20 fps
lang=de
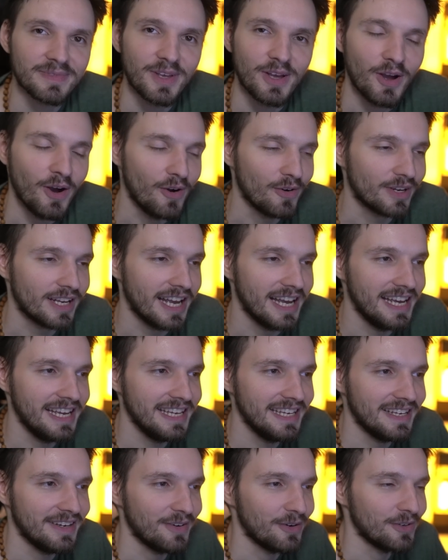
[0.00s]

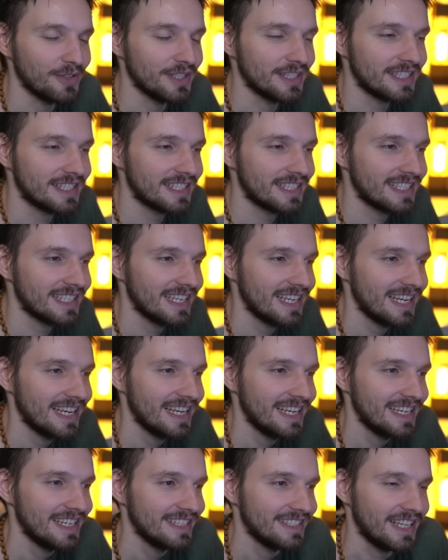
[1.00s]
Okay, und
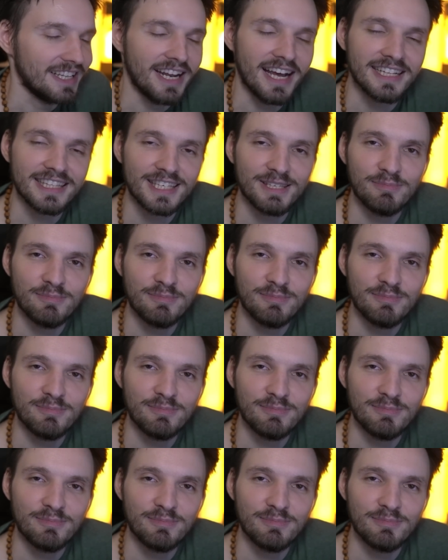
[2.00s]
dann dachte